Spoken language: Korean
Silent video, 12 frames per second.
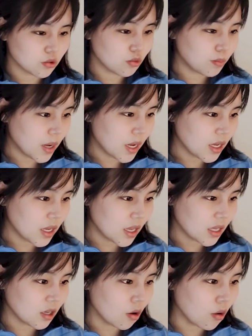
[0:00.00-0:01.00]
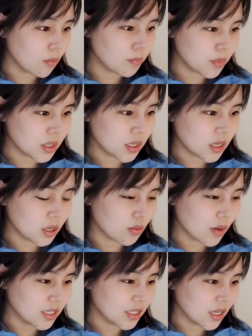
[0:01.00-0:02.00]
쿠팡의
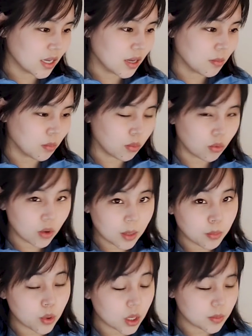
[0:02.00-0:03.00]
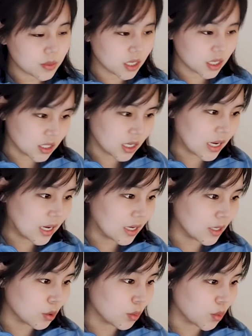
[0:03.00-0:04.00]
영업비라고 하는 게 뭐가 포함이
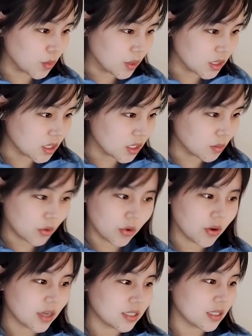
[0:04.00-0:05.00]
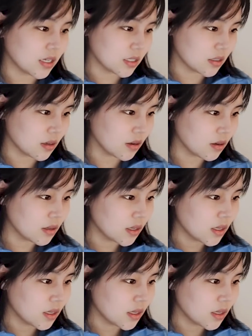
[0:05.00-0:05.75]
되는가라고 보면은 뭐 여러 가지가 있어요.